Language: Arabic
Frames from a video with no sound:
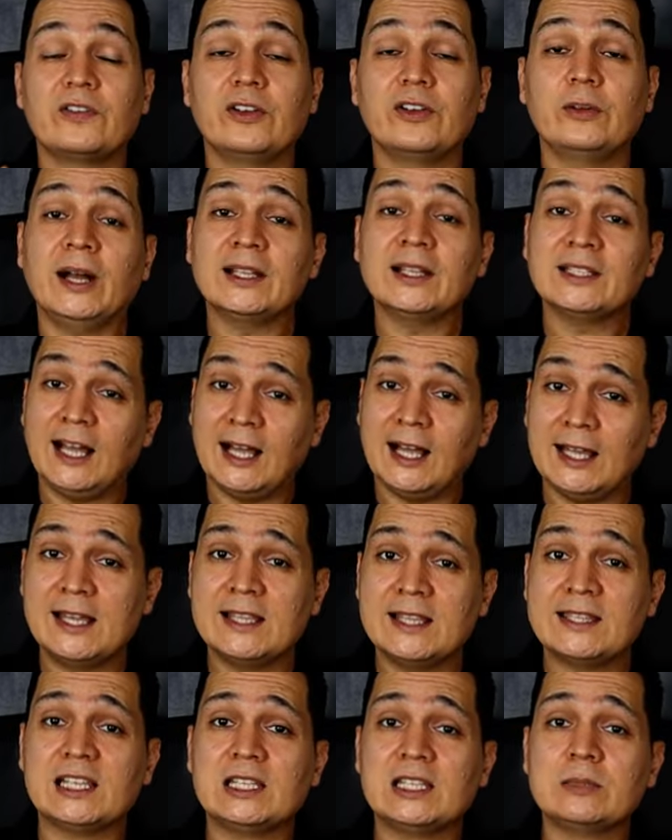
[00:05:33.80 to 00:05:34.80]
في بعض
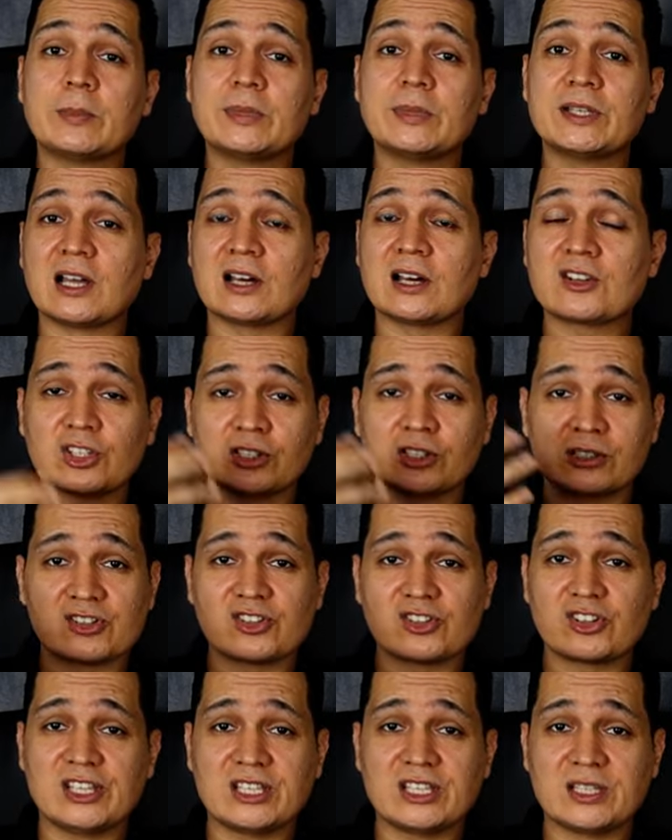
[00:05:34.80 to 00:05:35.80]
الحالات اللي ما بيظهرش
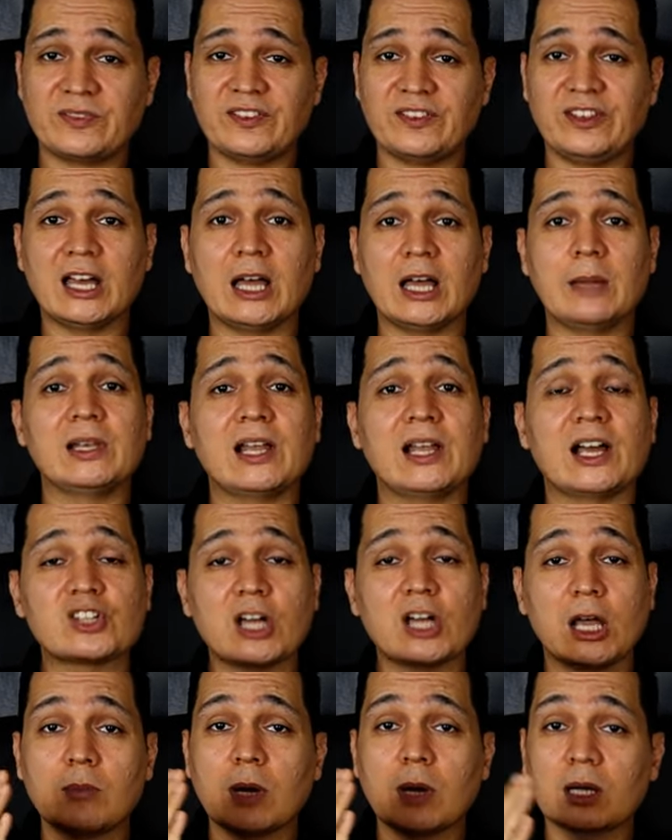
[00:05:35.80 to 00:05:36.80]
التشخيص فيها
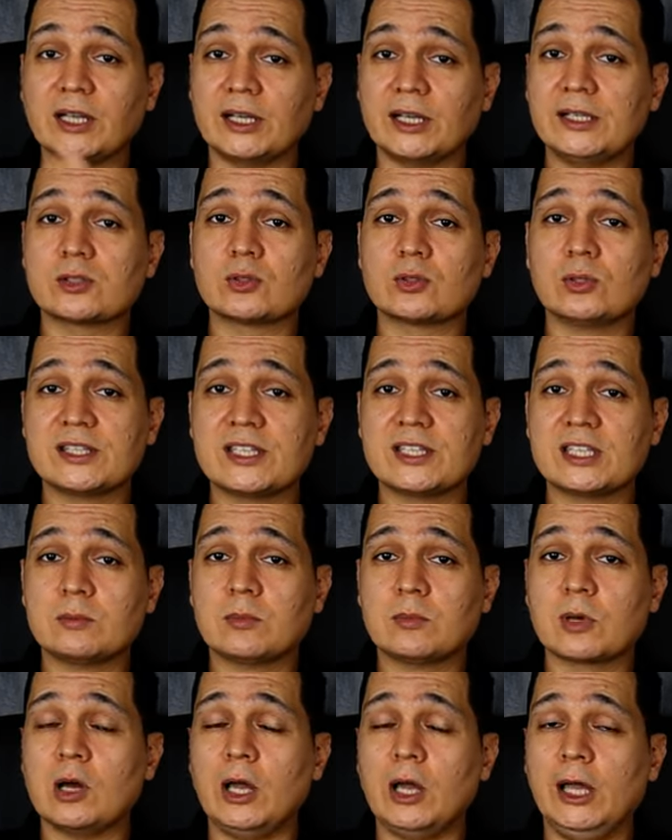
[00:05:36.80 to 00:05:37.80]
بالأشعة المقطعية ثلاثية
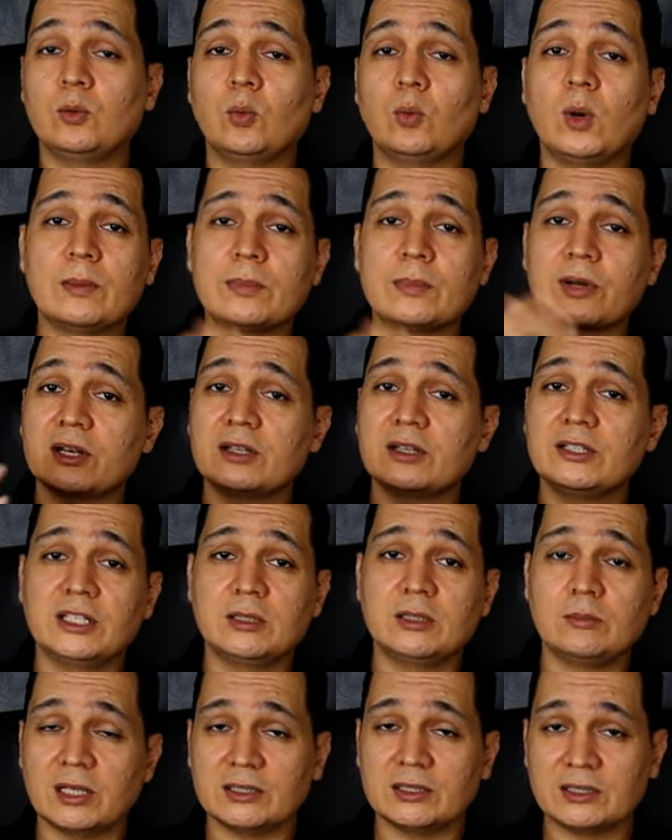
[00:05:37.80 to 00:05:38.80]
المراحل ولا
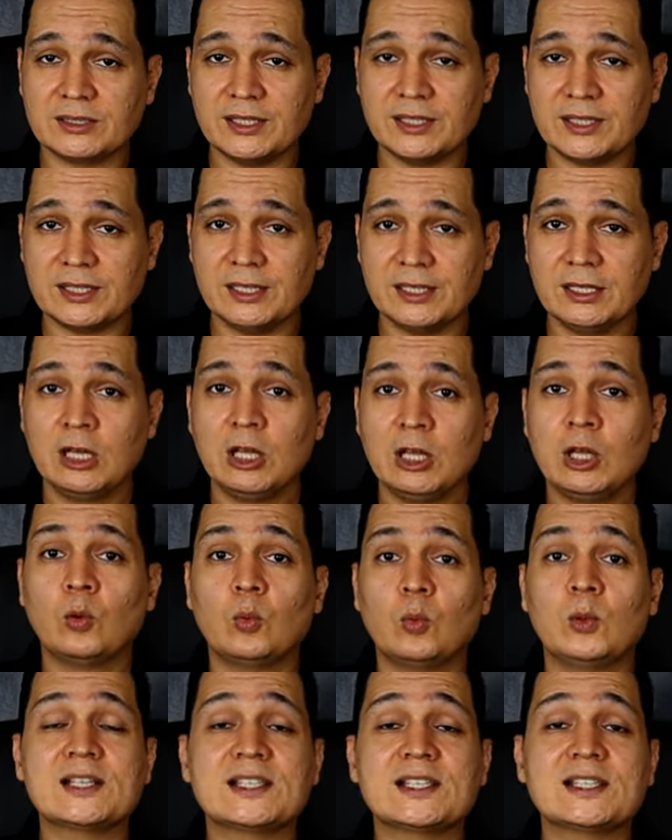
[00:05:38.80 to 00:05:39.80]
بالرنين المغناطيسي
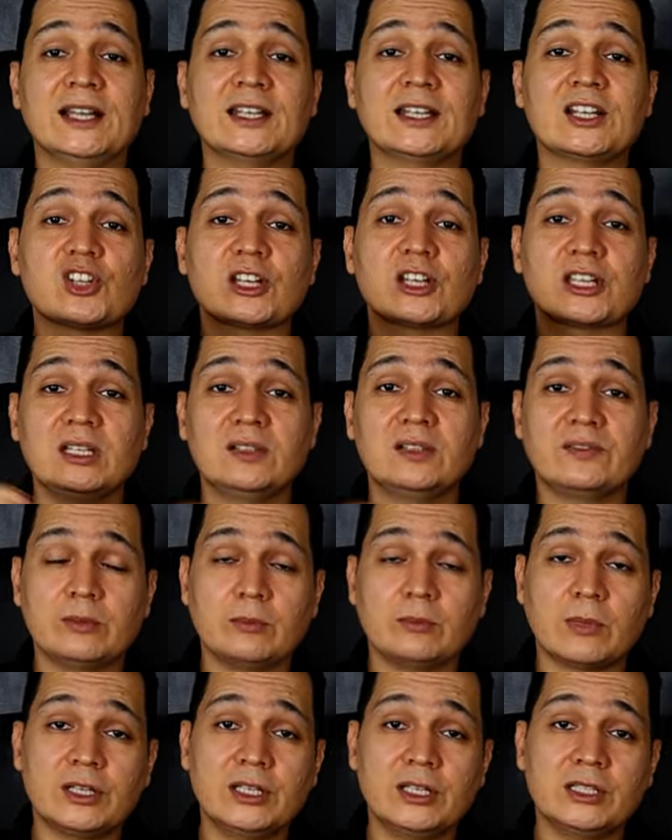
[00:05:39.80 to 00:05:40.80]
ولسه احنا شاكين في
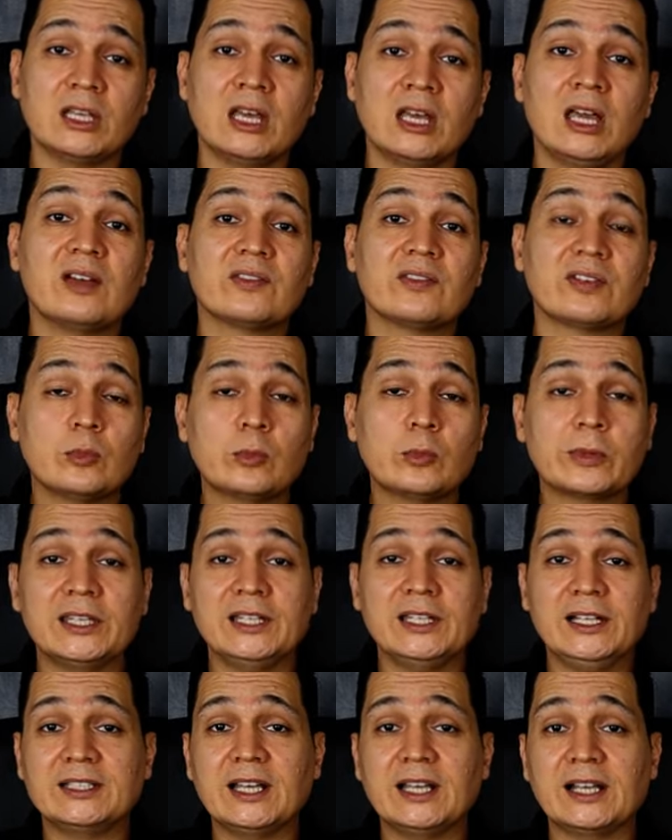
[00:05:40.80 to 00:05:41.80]
المريض
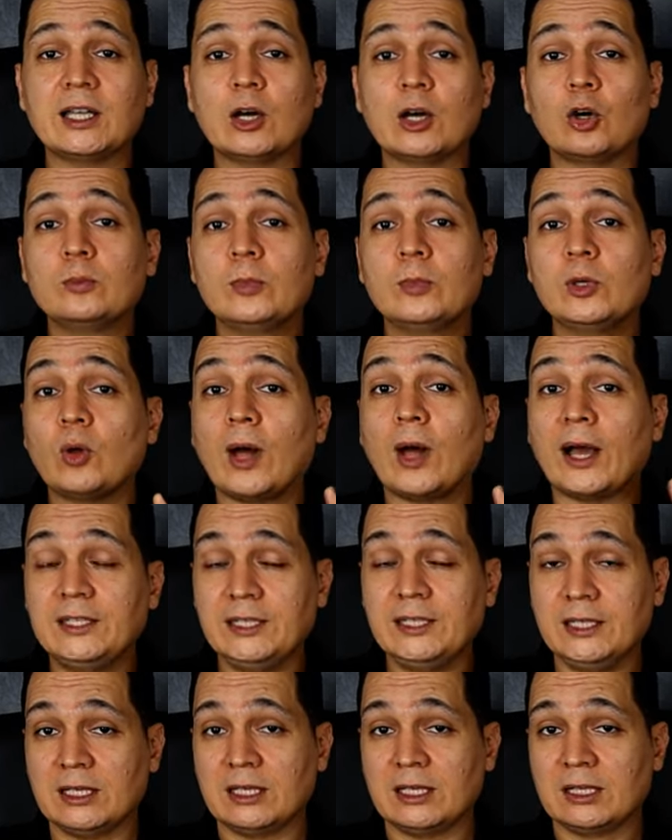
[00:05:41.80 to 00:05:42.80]
فممكن نحتاج ناخد منه
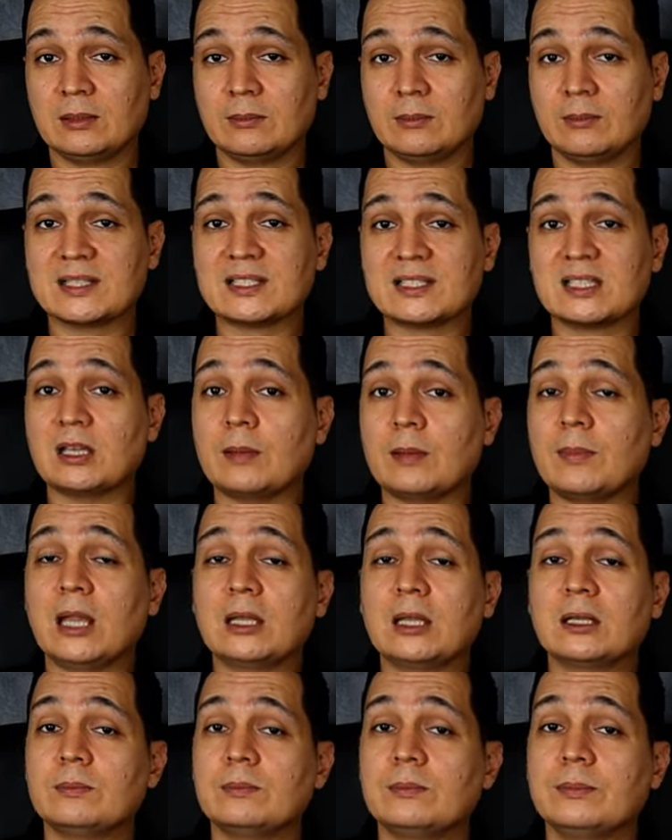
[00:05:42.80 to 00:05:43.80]
عينة بس
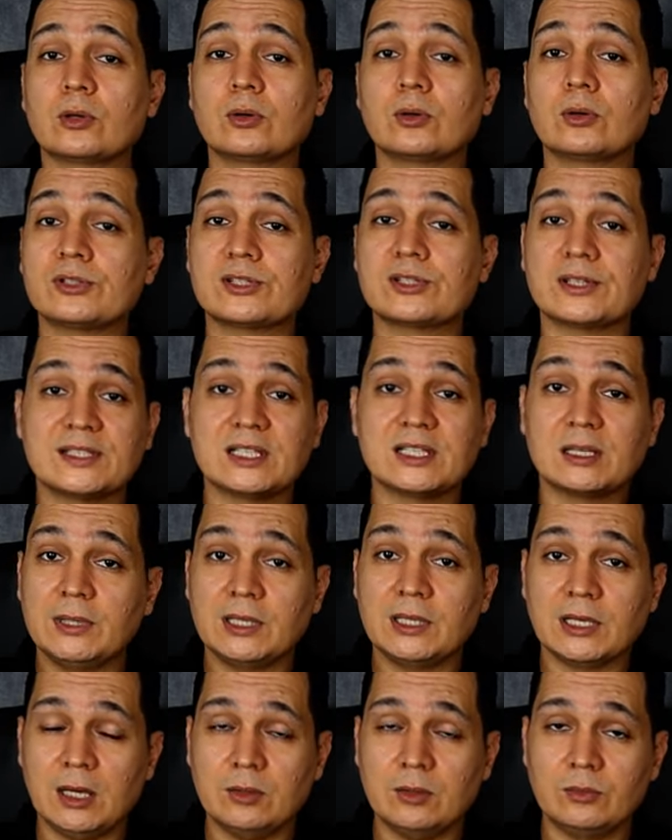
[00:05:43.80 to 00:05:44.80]
طبعا بريكوشنز
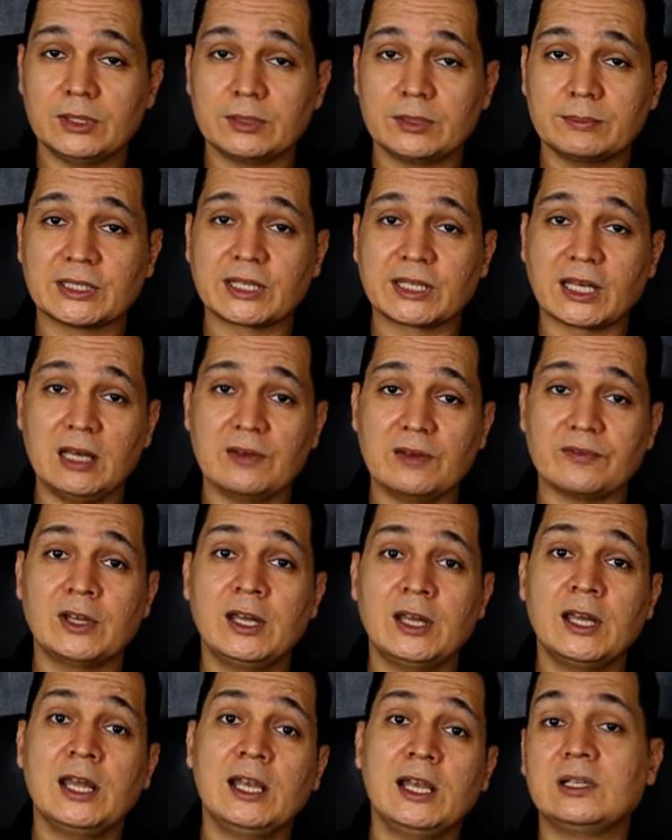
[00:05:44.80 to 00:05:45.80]
كبيرة قوي بنخاف
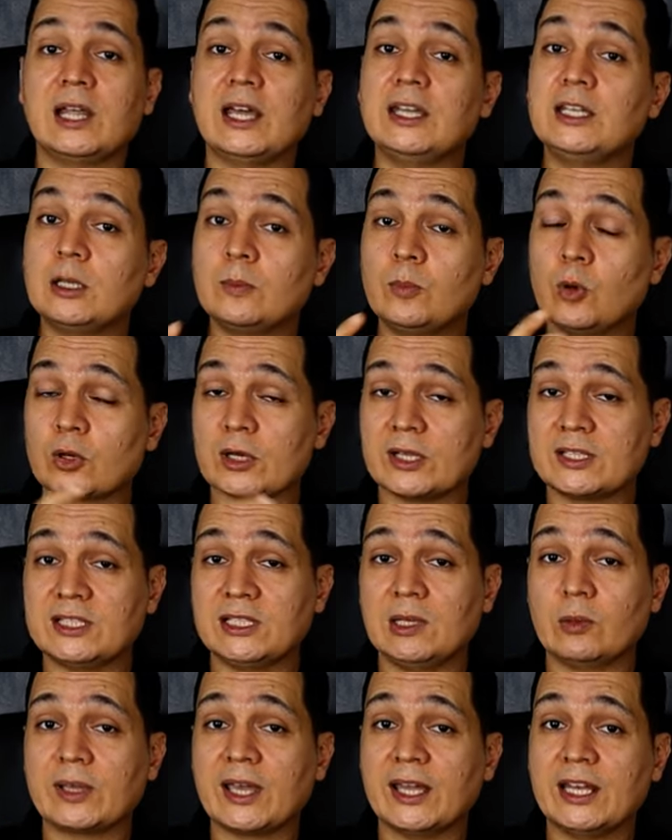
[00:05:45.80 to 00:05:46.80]
لأن البؤرة
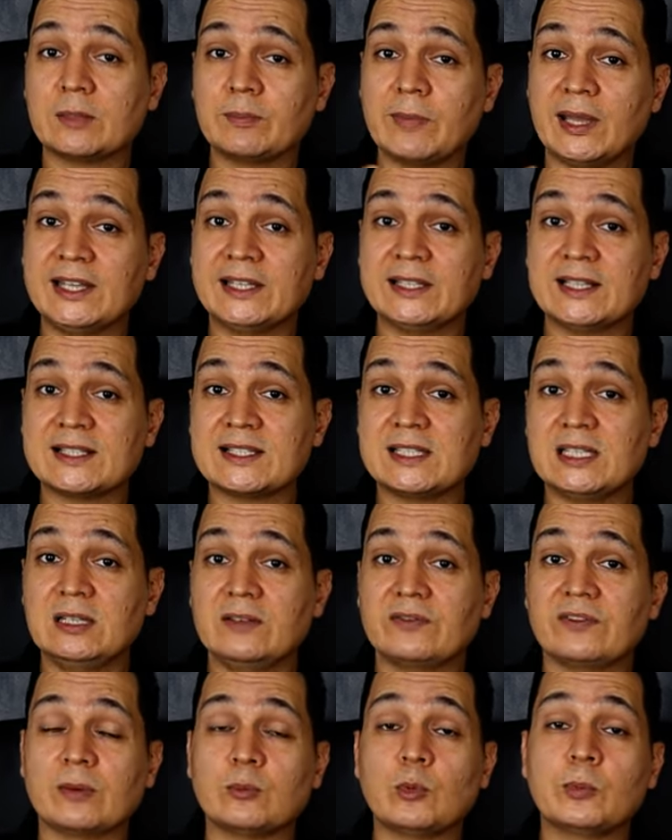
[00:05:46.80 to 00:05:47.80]
دي لو كانت
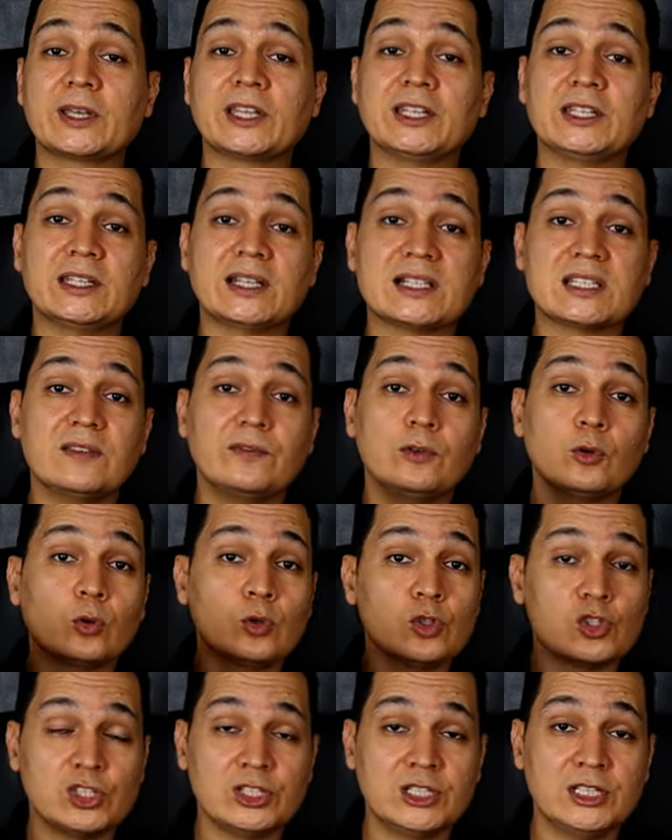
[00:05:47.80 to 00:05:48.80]
مالجنسي فممكن النزيف
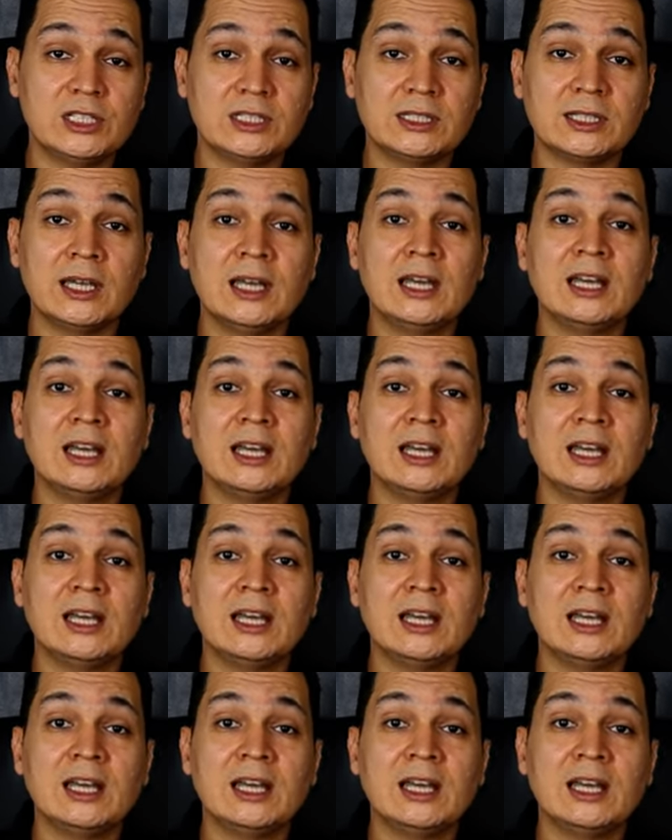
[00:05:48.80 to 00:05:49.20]
يكون شديد